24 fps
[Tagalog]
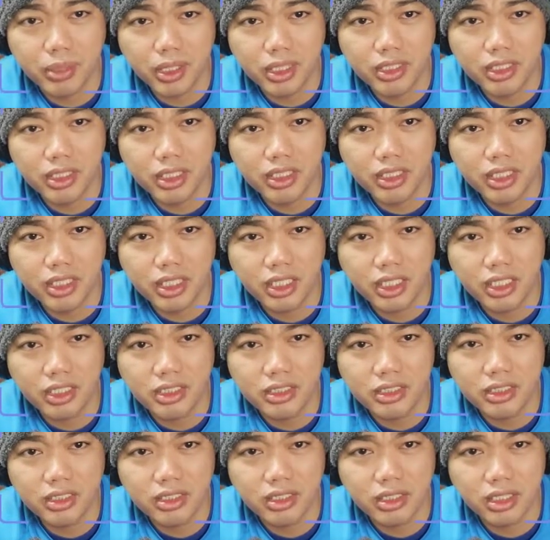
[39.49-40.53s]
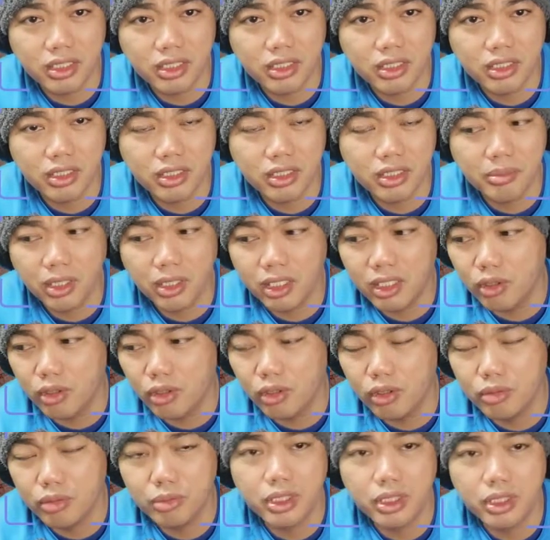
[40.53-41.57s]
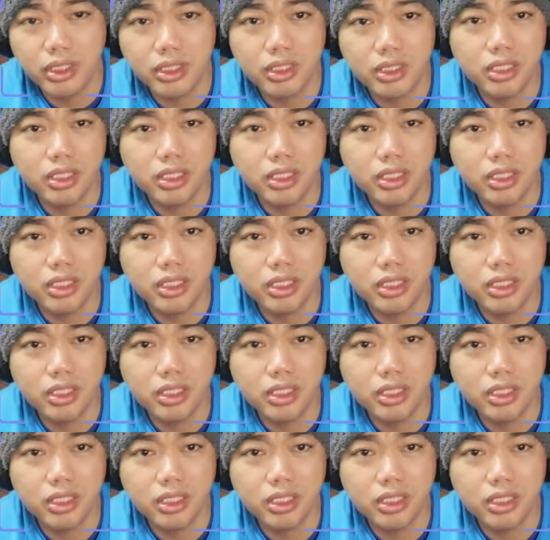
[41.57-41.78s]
pagtitrace ng mga COVID